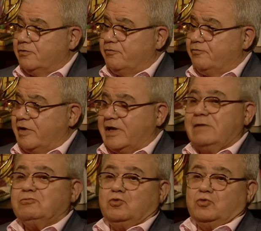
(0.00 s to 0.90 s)

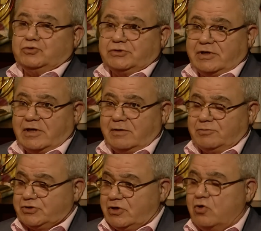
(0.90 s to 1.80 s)
فخامته الجنرال
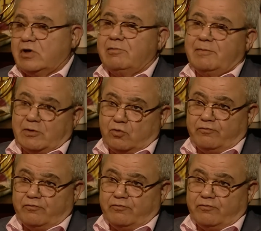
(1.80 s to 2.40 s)
ميشيل عون قبل ما يكون